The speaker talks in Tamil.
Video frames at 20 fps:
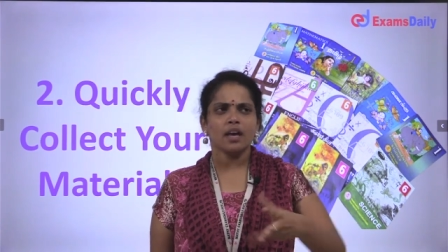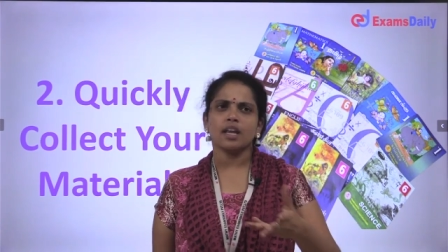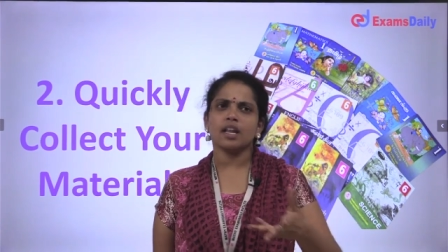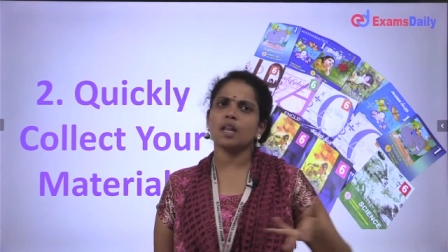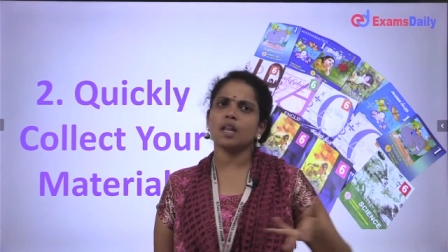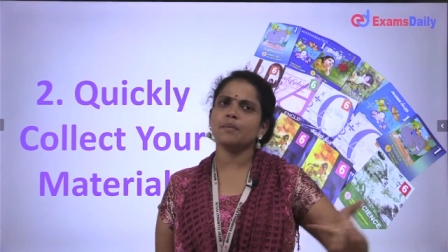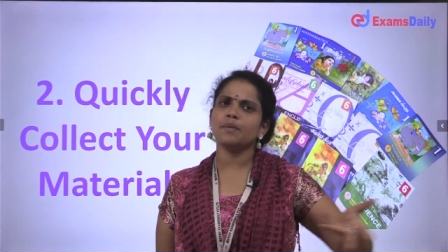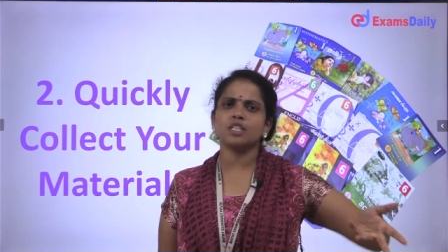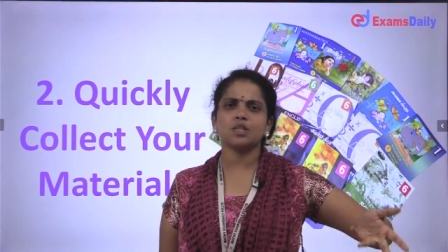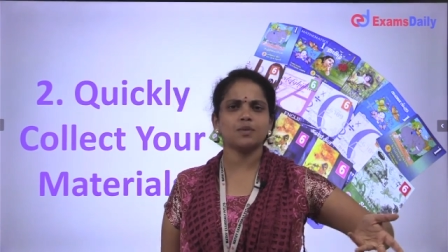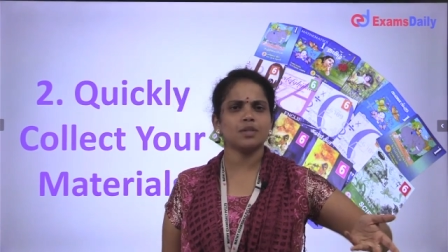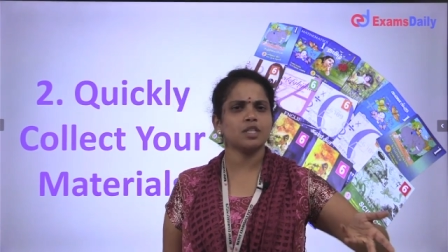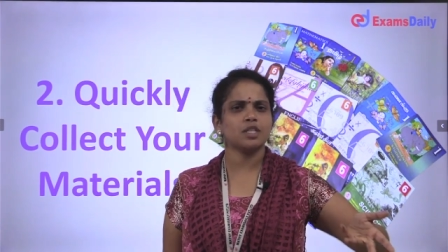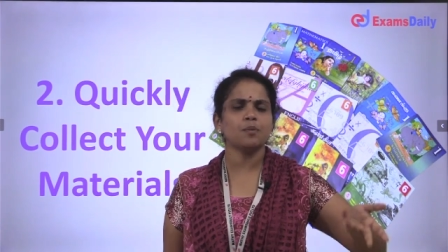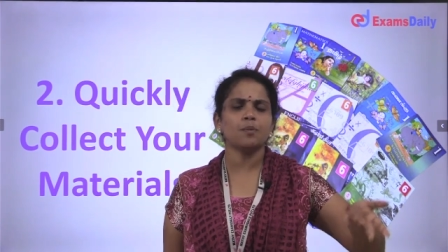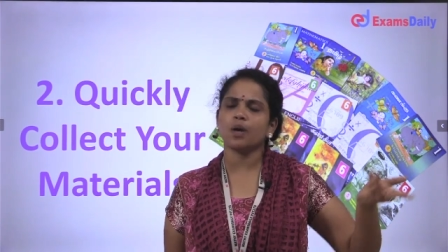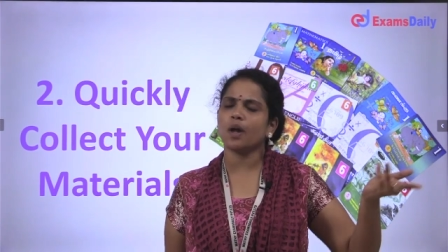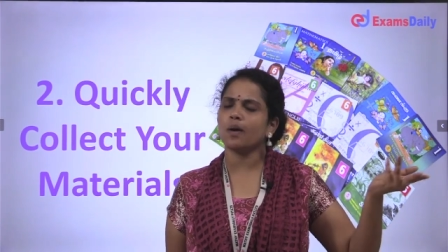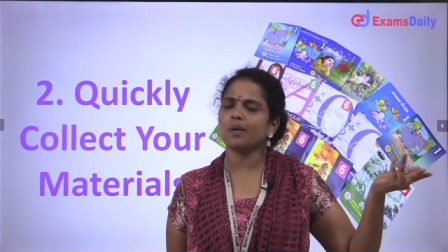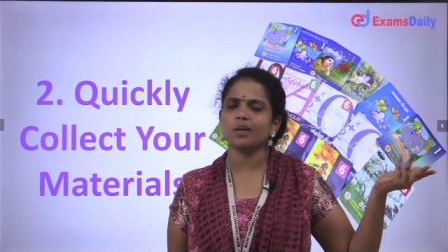இல்லை மிஞ்சி மிஞ்சி
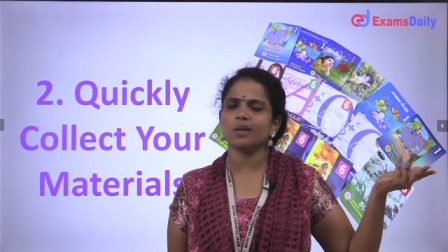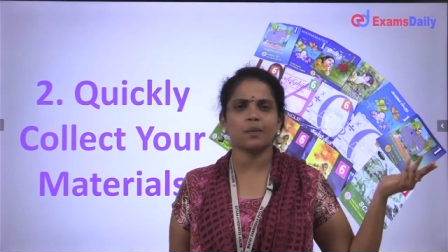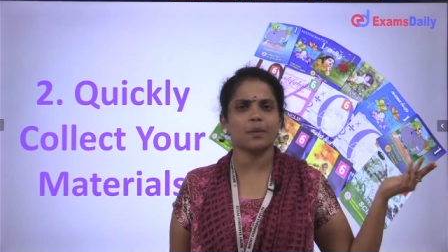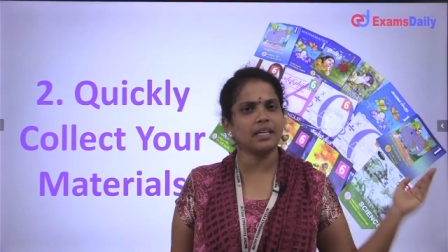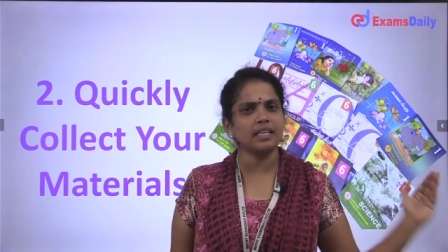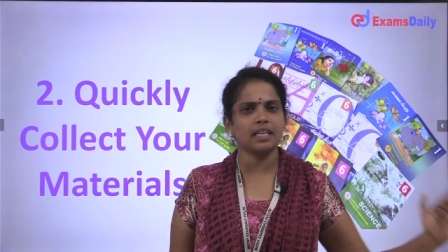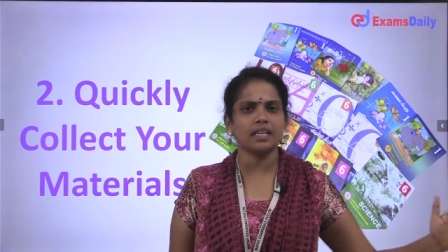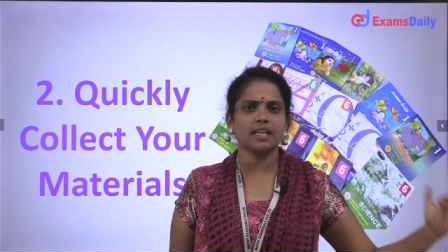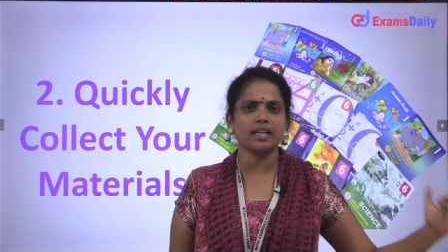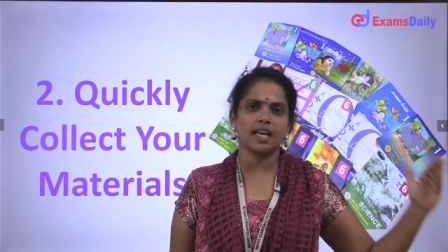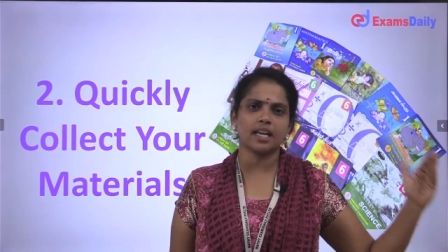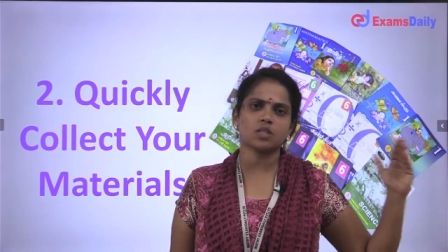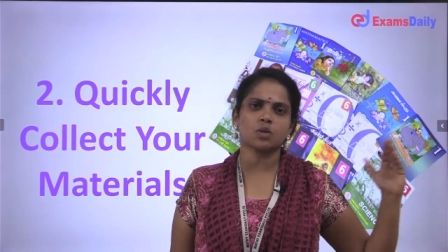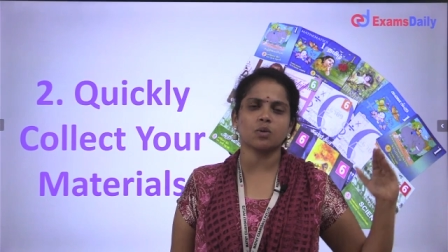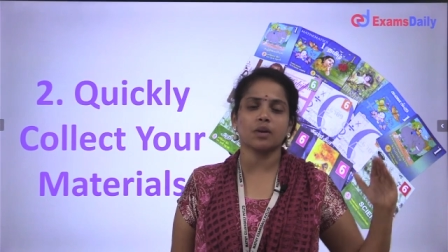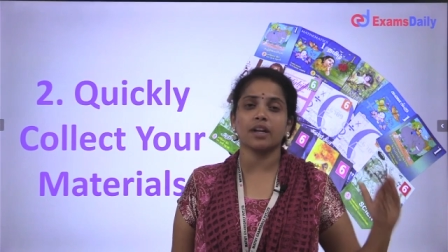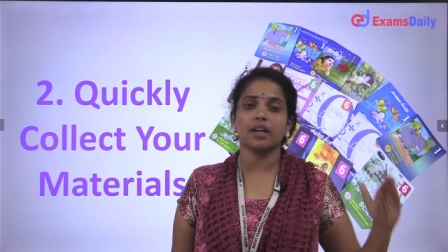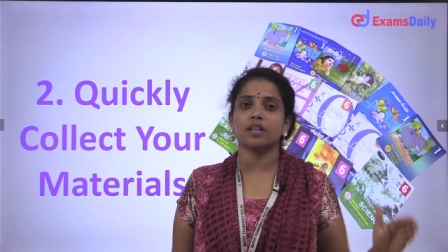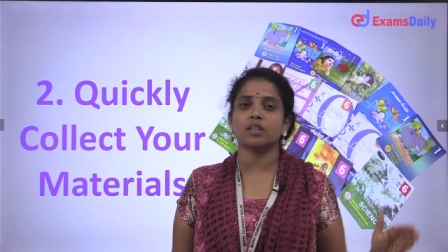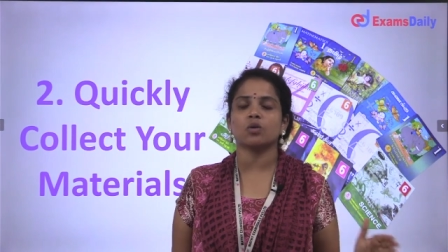போனால் ஒரு டுவெண்ட்டி டேஸ்
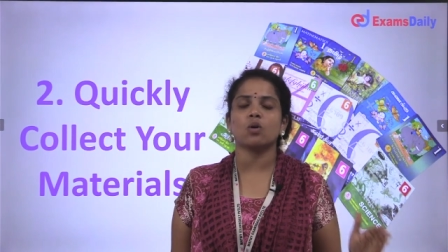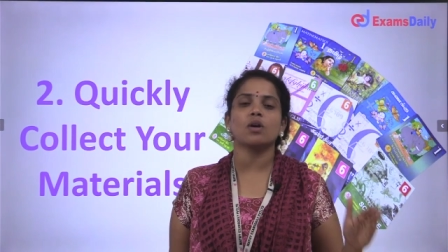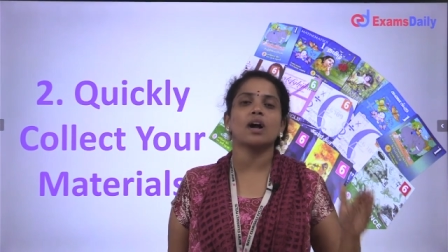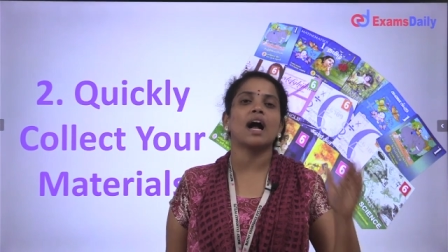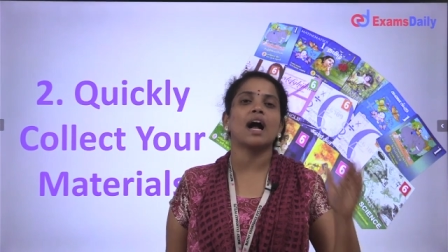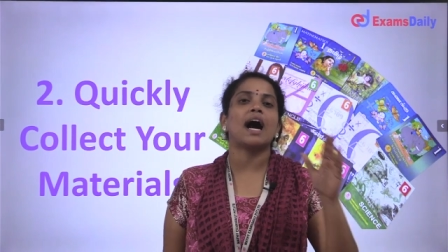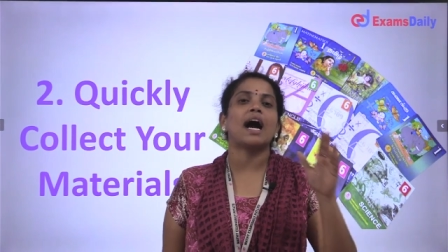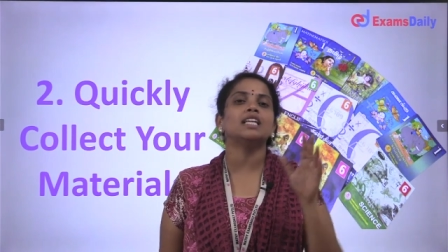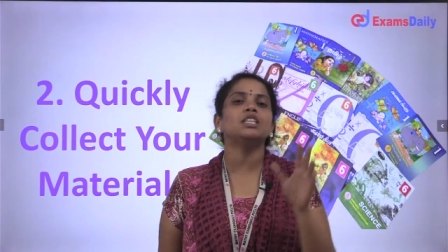கூட எடுத்துக்கோங்க